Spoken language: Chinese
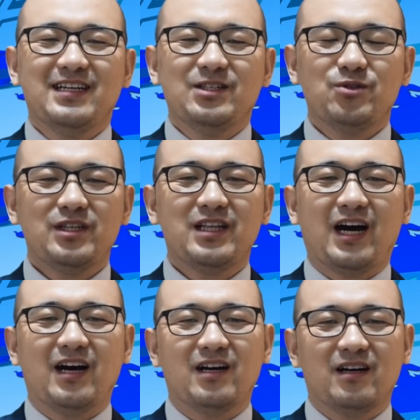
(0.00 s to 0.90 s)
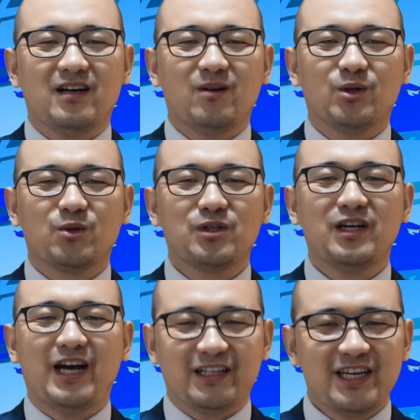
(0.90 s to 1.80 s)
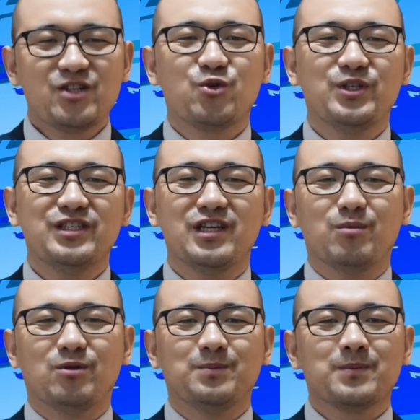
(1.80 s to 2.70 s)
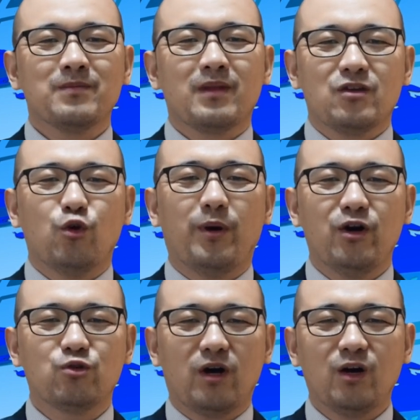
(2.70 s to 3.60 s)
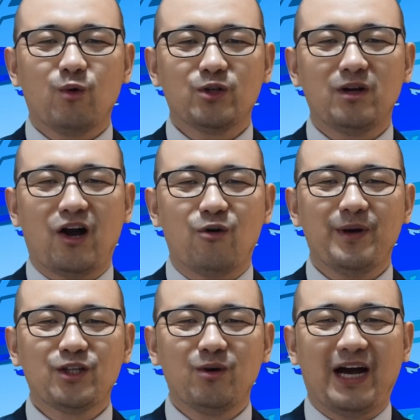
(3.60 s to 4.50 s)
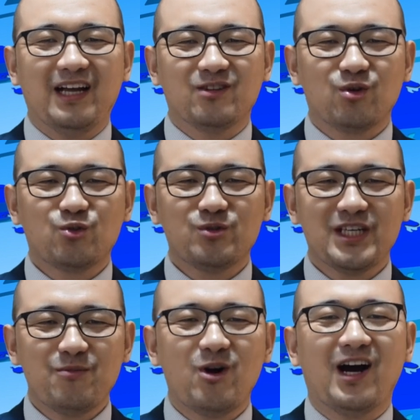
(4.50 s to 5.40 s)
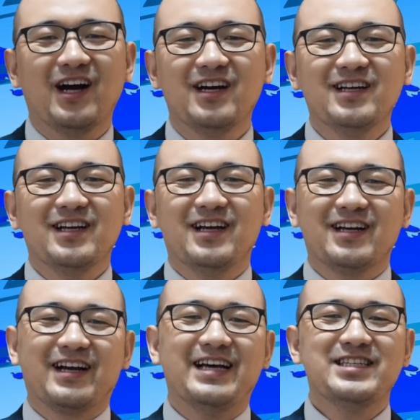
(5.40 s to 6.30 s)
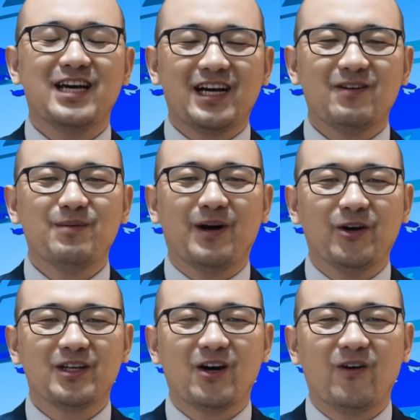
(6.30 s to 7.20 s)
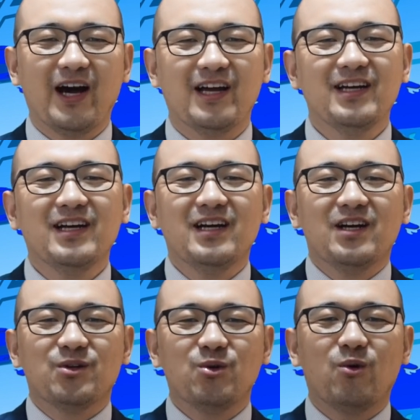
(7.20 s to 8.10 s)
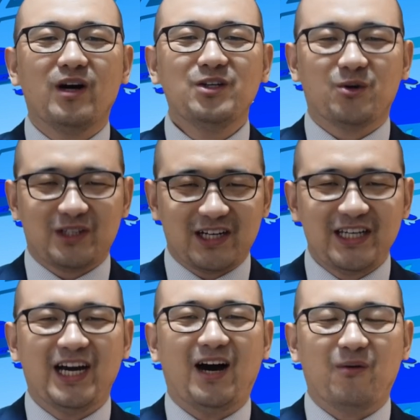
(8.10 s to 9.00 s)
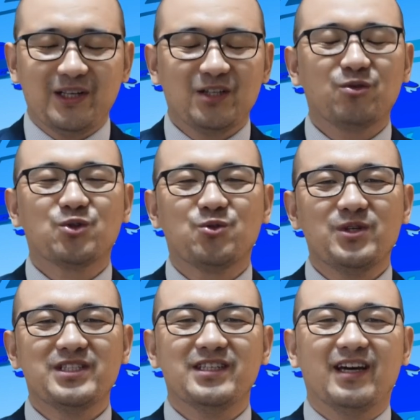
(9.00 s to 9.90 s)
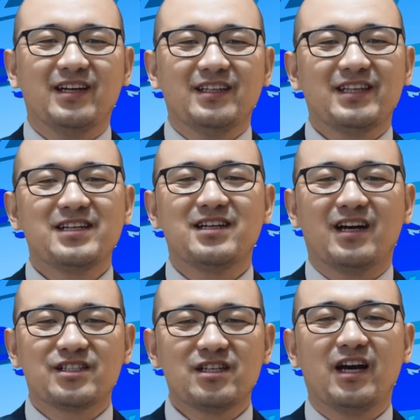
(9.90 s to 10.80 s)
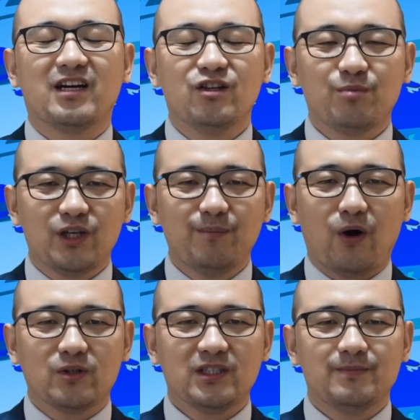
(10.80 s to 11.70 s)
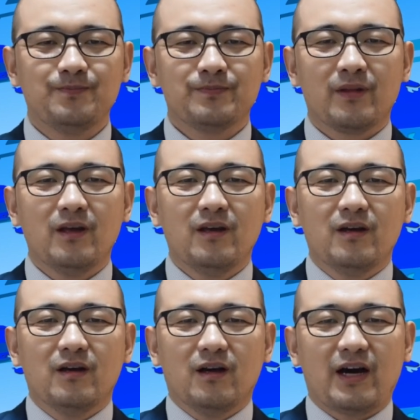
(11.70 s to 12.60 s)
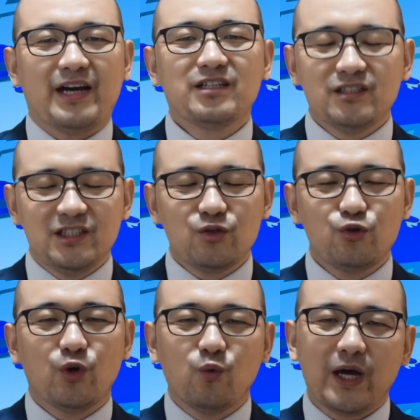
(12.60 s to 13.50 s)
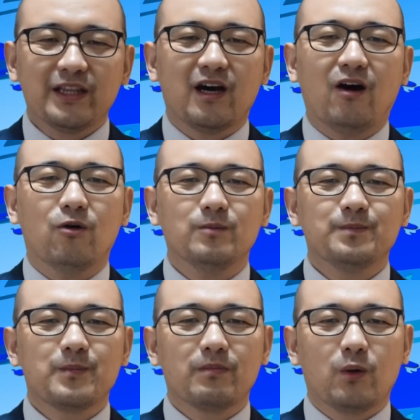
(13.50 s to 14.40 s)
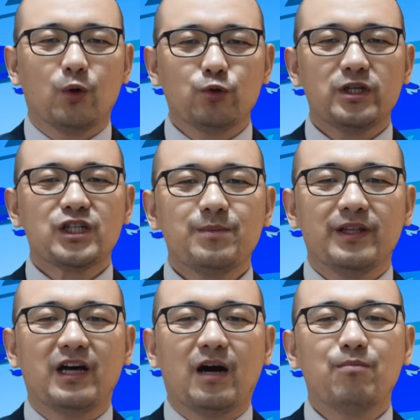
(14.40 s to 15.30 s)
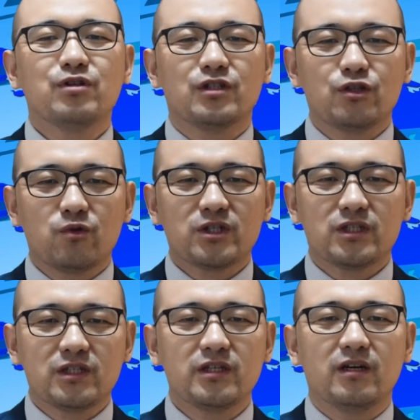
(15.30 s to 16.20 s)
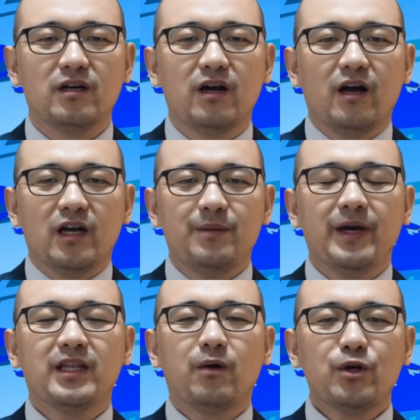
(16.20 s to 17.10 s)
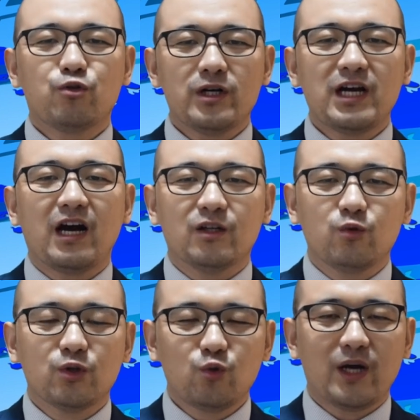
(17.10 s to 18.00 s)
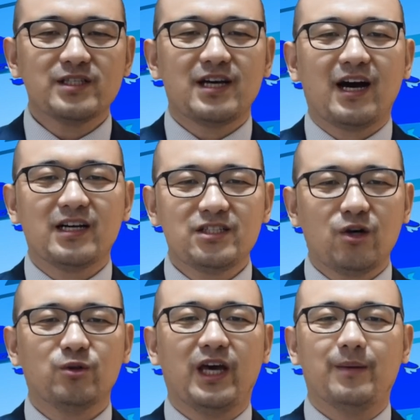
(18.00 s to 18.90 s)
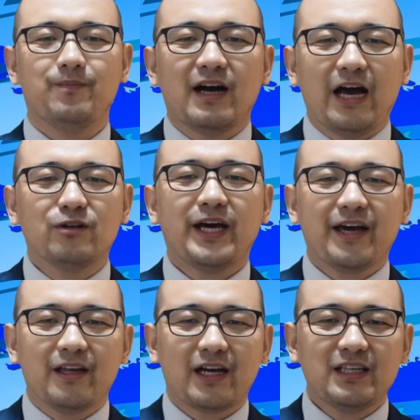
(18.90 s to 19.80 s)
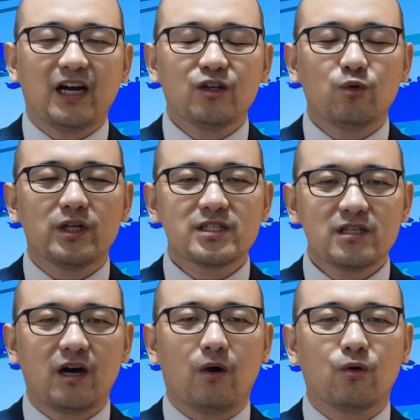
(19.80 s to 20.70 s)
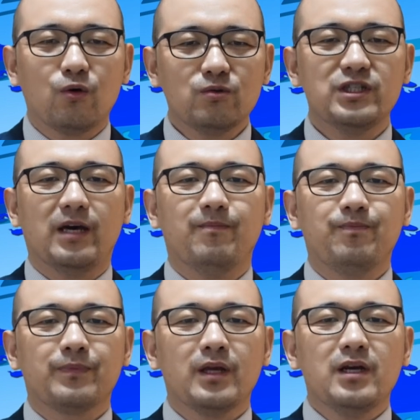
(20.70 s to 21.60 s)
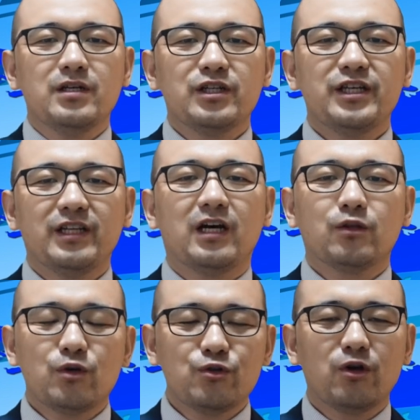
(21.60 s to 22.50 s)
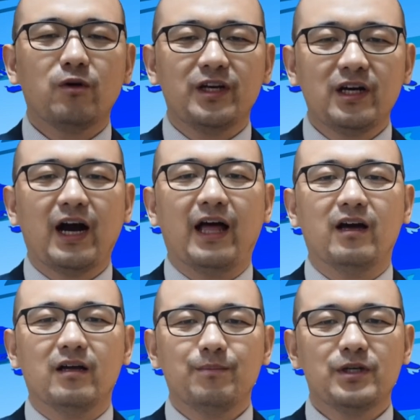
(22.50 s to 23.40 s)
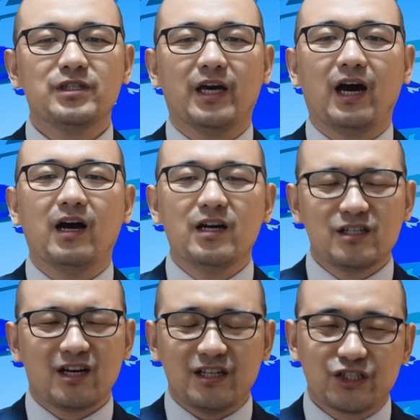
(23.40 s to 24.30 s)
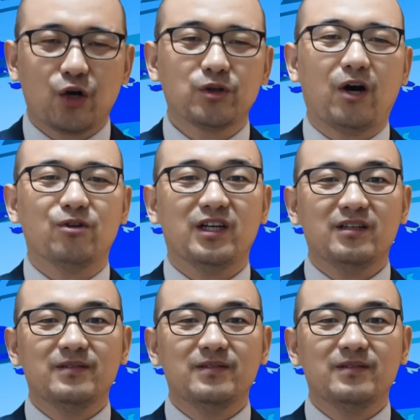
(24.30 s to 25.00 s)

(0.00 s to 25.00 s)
最近呢，我都是2天出一期节目。有朋友说，光头佬别偷懒，多出节目啊！ 感谢各位朋友的厚爱，如果有能力啊，我一定多出一些，但是啊，质量上就不能保证，还是宁缺毋滥的好。我做的频呢，不只是说时事，里面呢会穿插很多段子啊和笑点，还要带给大家更多的思考空间。这些呢都是需要灵感，并且啊是很烧脑的。